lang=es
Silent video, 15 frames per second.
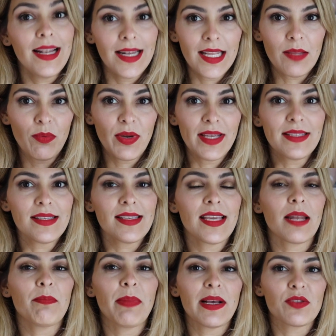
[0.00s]
Les voy a
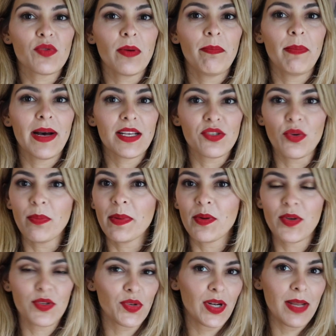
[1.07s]
enseñar paso a paso,
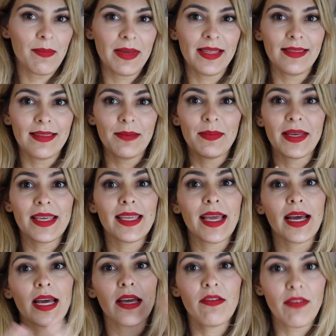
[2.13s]
pero es solamente
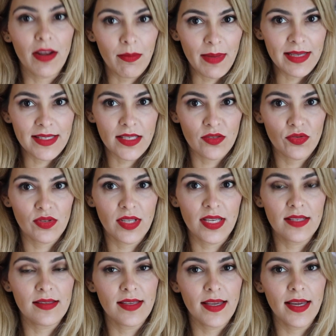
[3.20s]
maquillaje de farmacia. Si
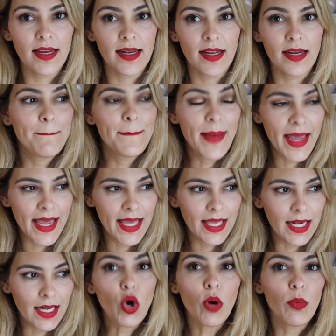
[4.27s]
ustedes quieren
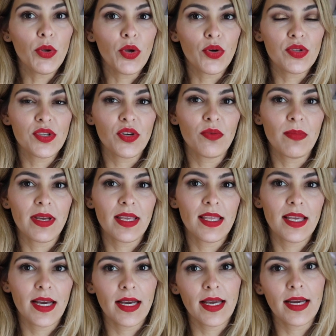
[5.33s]
ver cómo yo consigo
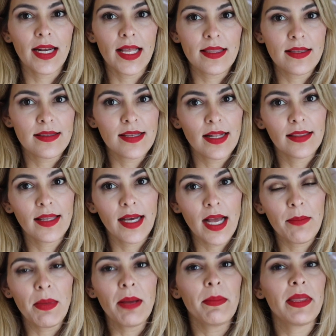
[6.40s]
maquillaje gratis de alta
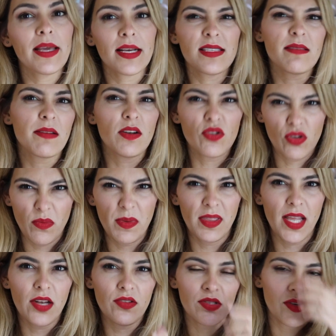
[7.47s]
gama, me dejan saber en los
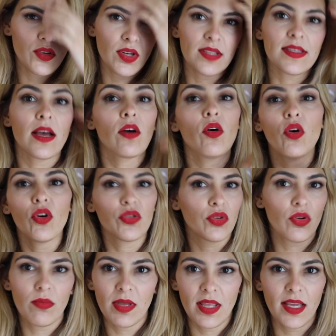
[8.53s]
comentarios y yo les hago
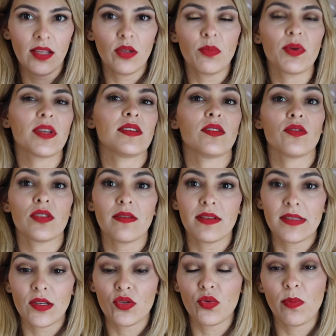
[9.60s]
otro videito porque si no se va a
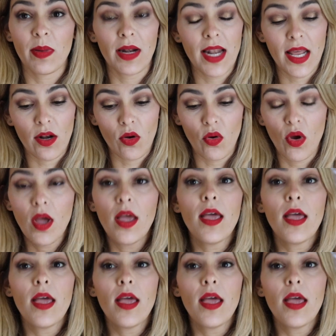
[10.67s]
hacer súper largo.